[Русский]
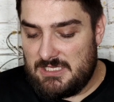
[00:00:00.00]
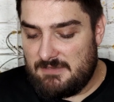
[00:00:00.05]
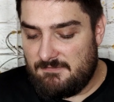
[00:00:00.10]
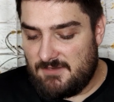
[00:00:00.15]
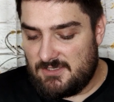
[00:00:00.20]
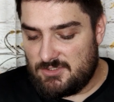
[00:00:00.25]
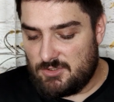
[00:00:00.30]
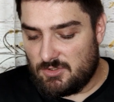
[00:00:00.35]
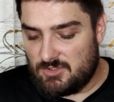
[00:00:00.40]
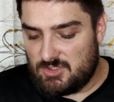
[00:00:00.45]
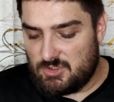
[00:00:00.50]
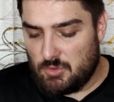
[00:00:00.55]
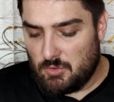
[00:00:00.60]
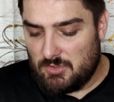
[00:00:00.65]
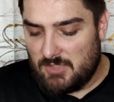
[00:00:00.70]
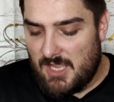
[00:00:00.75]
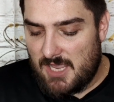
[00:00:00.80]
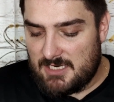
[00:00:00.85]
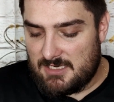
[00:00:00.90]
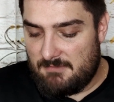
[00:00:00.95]
не везет с
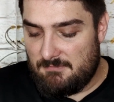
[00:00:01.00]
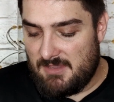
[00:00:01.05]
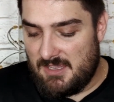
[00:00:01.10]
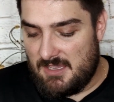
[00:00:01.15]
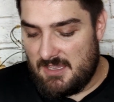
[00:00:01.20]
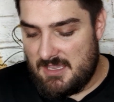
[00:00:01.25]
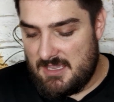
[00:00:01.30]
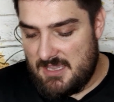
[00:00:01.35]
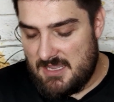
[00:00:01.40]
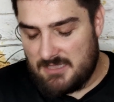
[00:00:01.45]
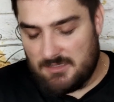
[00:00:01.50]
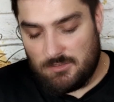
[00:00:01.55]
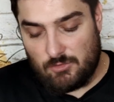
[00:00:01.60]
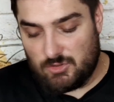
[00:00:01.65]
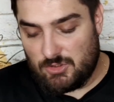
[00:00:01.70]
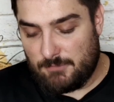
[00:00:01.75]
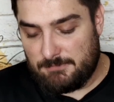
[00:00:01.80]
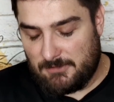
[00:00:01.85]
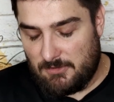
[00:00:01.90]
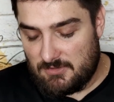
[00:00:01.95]
ударами, это
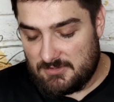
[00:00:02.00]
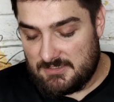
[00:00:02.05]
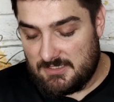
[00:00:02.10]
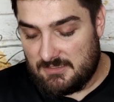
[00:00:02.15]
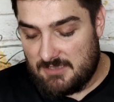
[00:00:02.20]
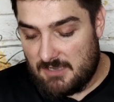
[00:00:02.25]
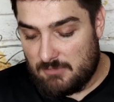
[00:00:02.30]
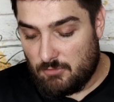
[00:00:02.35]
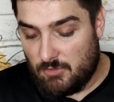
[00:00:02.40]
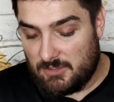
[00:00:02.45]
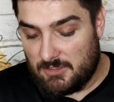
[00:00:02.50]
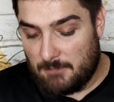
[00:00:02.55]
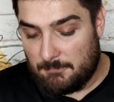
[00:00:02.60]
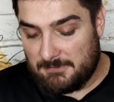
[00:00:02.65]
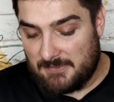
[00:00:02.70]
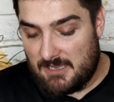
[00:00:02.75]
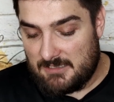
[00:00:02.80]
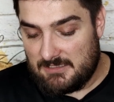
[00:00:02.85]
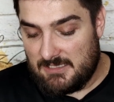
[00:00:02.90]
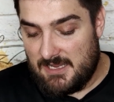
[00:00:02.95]
уже просто какое-то
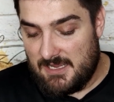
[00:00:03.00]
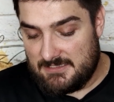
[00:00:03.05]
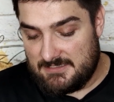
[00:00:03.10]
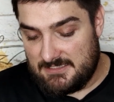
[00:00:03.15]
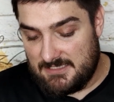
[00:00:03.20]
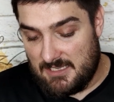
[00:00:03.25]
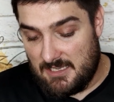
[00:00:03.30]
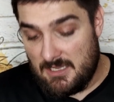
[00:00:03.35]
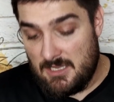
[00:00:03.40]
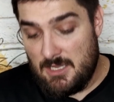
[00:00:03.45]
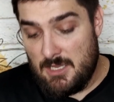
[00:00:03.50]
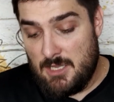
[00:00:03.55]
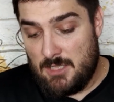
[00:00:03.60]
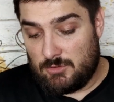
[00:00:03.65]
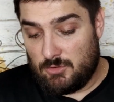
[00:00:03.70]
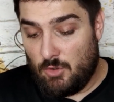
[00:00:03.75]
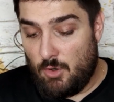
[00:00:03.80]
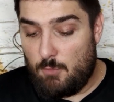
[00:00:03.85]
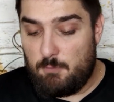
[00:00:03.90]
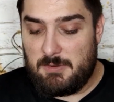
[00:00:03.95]
проклятие.
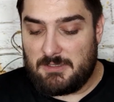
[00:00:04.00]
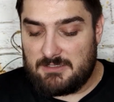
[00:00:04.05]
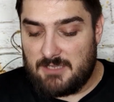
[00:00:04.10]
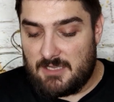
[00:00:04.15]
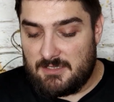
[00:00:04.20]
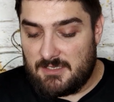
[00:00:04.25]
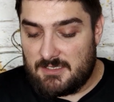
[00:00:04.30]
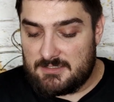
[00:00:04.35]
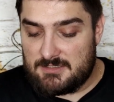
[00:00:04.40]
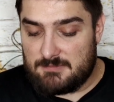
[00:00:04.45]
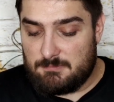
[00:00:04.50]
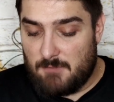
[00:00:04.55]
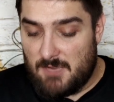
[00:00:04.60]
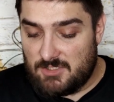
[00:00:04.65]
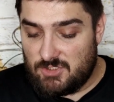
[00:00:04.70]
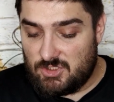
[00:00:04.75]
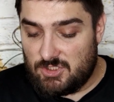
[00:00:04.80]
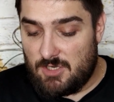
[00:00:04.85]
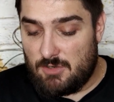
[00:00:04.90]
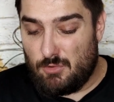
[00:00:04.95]
Но под конец
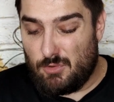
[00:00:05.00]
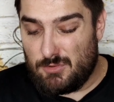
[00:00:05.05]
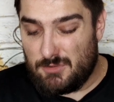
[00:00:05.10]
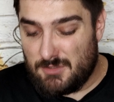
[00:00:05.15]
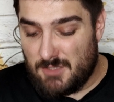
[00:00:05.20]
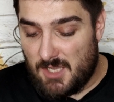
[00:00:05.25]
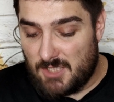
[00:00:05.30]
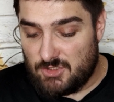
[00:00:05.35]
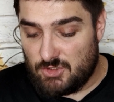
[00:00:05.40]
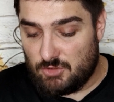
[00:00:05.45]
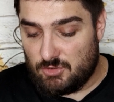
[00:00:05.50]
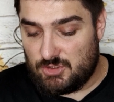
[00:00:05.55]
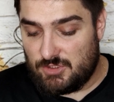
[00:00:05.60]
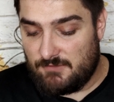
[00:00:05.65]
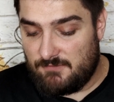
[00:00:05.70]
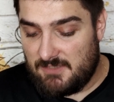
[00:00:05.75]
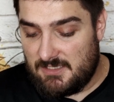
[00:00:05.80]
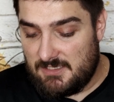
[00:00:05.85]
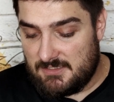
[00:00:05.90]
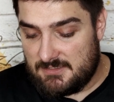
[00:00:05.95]
матча он начал
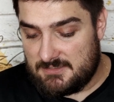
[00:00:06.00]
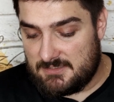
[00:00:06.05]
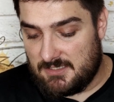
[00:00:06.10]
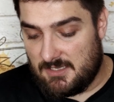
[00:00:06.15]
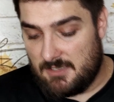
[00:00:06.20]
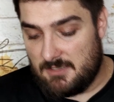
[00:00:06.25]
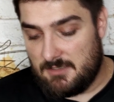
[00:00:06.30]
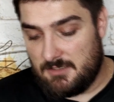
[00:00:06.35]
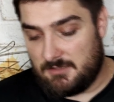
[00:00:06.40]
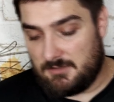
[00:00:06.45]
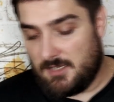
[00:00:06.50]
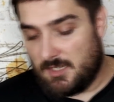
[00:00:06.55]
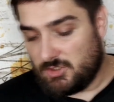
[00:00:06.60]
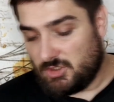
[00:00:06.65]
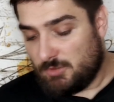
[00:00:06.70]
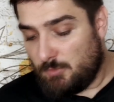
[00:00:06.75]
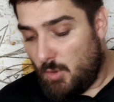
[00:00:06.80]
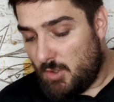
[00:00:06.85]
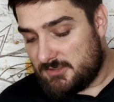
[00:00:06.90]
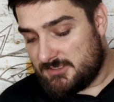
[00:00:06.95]
шевелиться и
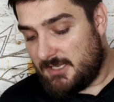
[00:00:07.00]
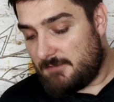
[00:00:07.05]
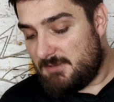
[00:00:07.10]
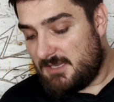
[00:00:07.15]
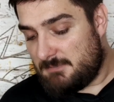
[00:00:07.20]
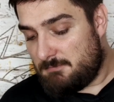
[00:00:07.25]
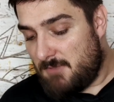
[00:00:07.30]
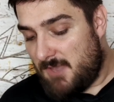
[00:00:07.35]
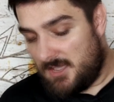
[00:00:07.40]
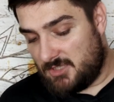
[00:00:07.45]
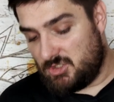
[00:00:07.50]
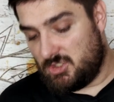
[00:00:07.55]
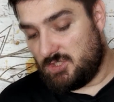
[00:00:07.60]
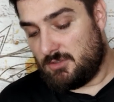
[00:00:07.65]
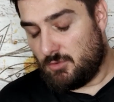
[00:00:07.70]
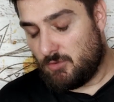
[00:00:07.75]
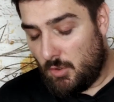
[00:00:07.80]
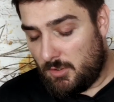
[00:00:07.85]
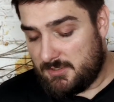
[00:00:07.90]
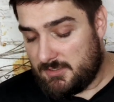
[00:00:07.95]
даже мог забить мяч,
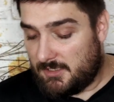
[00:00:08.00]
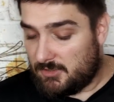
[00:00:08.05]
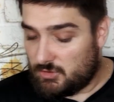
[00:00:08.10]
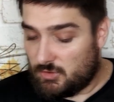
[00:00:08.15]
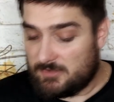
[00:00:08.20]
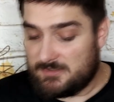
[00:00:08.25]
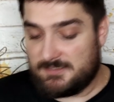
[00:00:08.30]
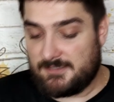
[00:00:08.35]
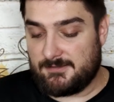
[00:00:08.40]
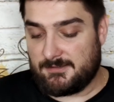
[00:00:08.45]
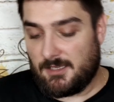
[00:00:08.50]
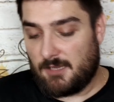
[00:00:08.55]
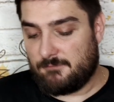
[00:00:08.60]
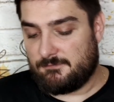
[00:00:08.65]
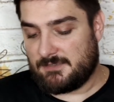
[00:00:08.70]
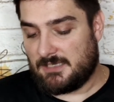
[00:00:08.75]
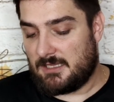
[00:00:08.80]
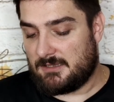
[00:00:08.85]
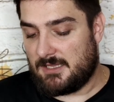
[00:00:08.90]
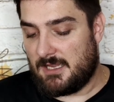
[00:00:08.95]
но хорошо сыграл
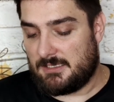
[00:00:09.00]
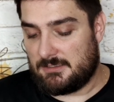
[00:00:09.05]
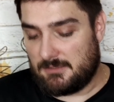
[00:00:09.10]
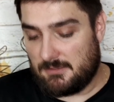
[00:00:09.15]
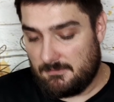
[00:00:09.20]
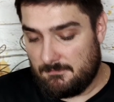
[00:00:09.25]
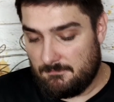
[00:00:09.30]
вратарь.